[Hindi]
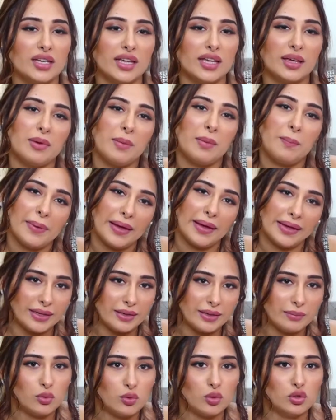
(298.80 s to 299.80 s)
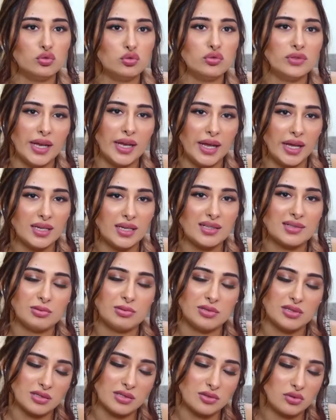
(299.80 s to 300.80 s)
नहीं मैं पहले ही बोल दू नहीं इस पर
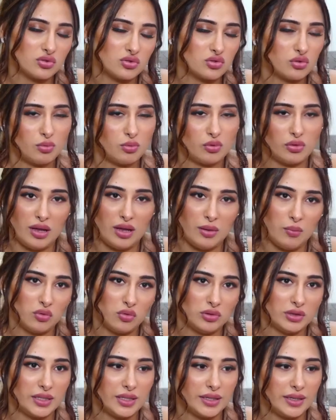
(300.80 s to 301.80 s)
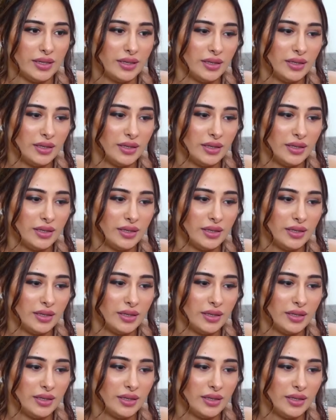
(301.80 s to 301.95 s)
जिसको जो बोलना है बोलते रहे